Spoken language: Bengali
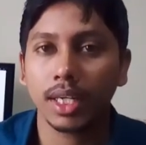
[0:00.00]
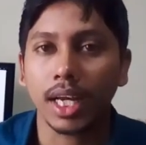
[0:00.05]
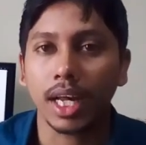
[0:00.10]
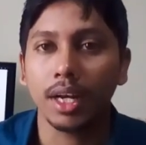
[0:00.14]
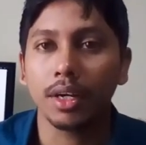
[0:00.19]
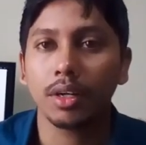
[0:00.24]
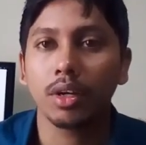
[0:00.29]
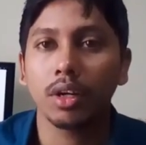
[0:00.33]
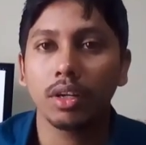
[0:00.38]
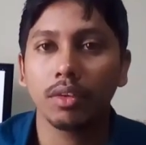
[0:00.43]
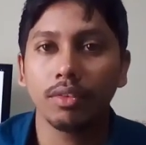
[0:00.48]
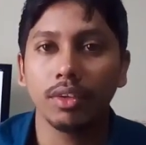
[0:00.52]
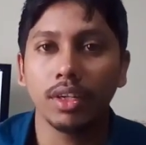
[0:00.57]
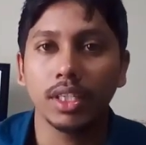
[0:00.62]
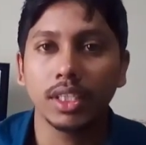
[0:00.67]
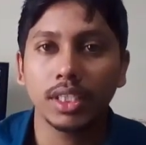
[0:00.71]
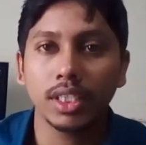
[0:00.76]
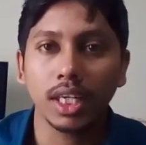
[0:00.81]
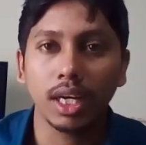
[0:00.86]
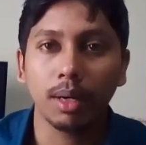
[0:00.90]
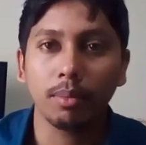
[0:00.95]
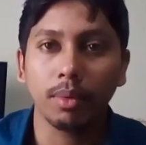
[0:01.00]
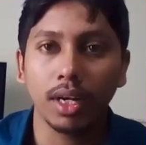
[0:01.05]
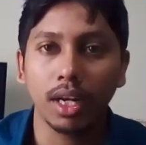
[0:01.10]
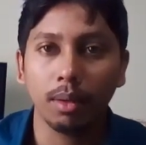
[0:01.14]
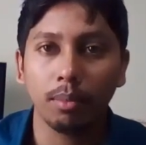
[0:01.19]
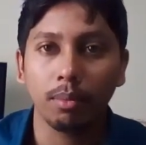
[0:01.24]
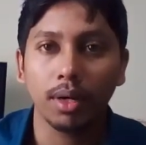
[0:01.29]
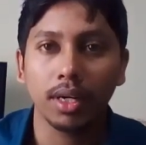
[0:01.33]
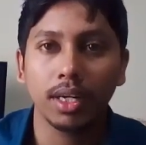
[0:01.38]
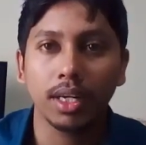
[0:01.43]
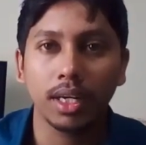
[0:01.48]
কানেক্ট করে ফেলেছি আমার
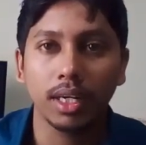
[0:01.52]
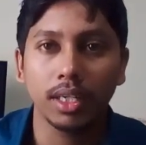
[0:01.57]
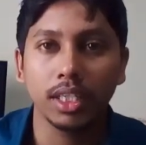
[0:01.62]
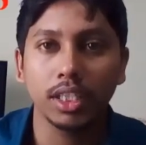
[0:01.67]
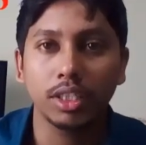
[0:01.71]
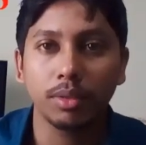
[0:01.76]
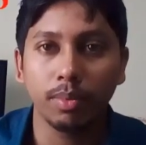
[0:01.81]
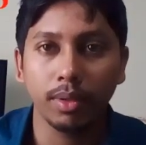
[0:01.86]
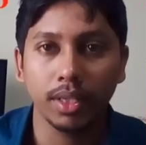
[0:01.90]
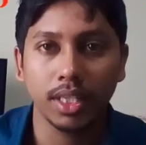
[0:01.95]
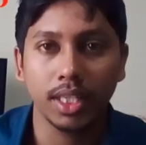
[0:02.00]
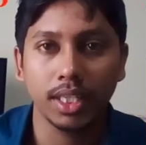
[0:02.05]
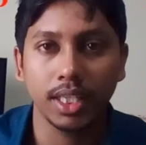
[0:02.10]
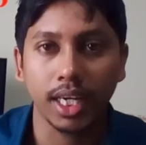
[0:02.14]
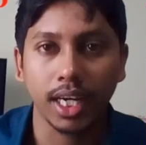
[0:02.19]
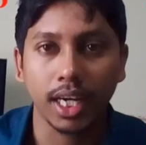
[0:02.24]
নাম্বারটা ডিসপ্লেতে